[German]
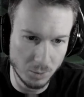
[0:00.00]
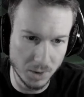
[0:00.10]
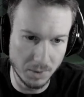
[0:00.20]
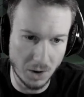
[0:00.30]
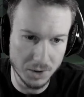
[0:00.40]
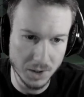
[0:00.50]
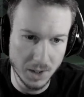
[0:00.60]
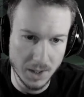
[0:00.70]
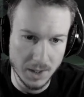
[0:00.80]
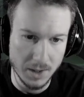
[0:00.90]
umgebaut.
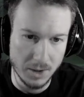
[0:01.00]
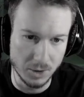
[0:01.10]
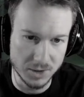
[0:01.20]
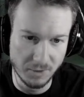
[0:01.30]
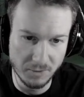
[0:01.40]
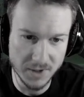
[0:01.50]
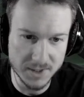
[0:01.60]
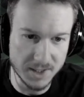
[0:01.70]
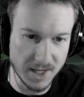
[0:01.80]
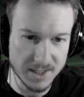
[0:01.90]

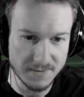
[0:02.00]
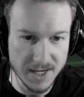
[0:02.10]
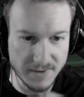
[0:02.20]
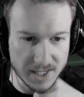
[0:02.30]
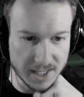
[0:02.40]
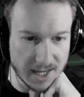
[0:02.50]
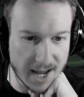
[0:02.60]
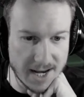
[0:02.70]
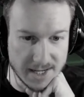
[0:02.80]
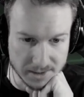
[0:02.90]
1945, der Zweite Weltkrieg
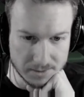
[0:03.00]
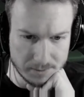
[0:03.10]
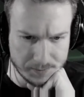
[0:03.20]
endet.